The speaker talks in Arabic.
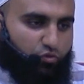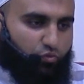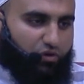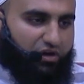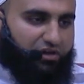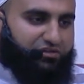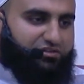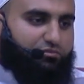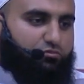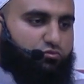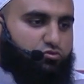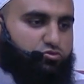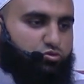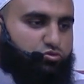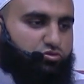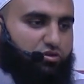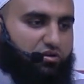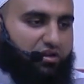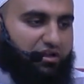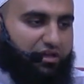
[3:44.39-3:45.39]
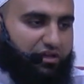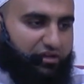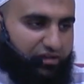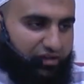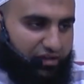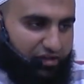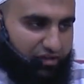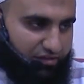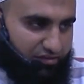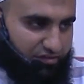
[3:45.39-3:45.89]
وعدم وجود
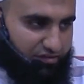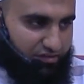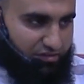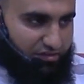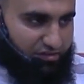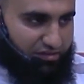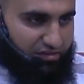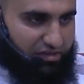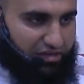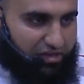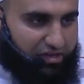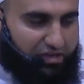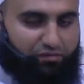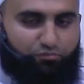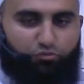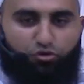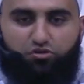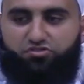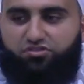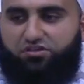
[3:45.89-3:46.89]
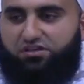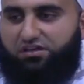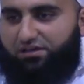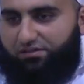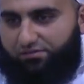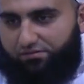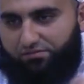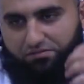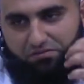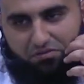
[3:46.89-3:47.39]
الرائحة
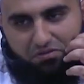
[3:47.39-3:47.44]
المؤذية